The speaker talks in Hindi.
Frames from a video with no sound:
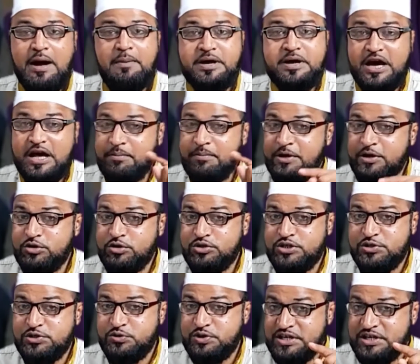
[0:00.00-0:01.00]
अब घर में जो
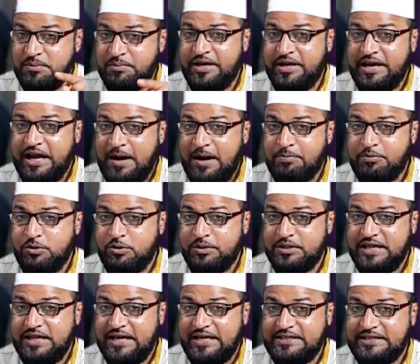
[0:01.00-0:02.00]
सिचुएशन मैंने आपको
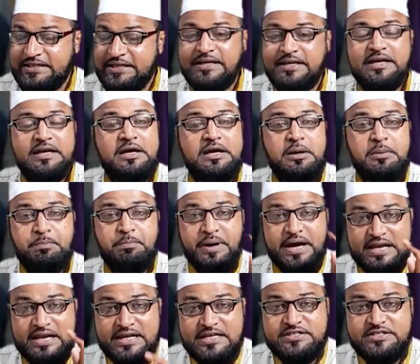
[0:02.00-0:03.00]
बताई थी
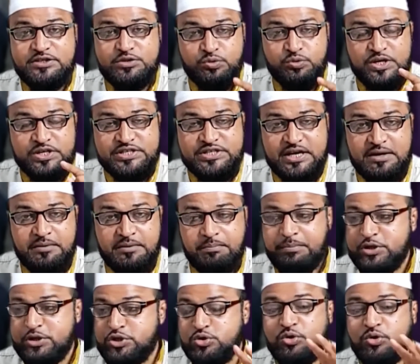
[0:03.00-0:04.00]
पहली सिचुएशन
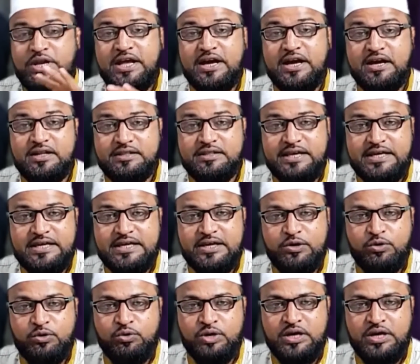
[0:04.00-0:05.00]
बच्चों ने अगर
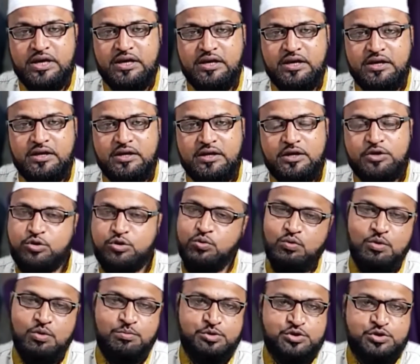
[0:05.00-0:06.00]
देखी होंगी तो
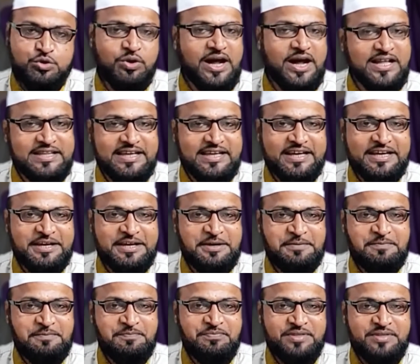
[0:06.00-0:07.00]
वो मुस्कुरा देंगे
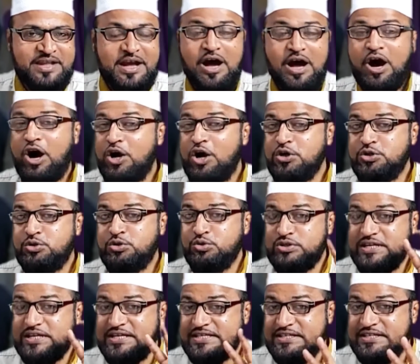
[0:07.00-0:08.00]
और
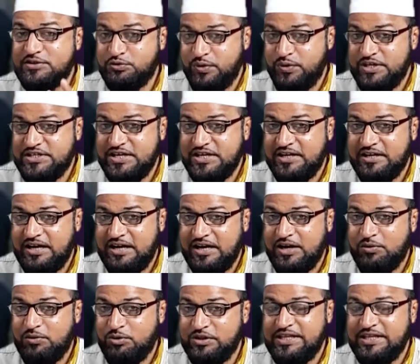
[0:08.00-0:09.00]
दूसरी सिचुएशन
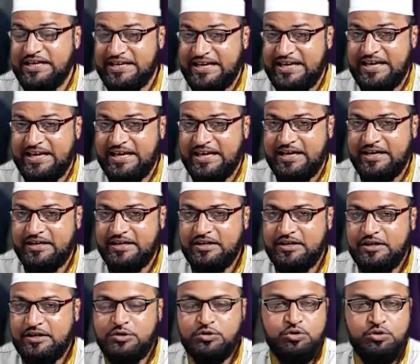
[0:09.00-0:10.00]
अगर वो देखेंगे
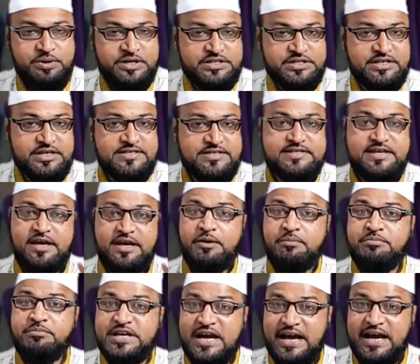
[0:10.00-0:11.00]
तो बच्चे
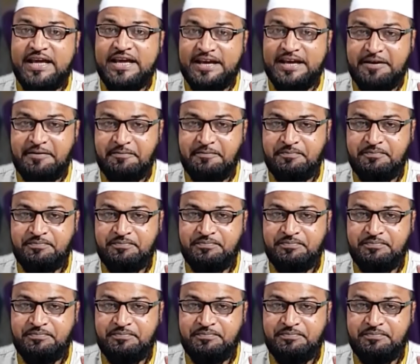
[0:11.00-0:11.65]
सहम जाएंगे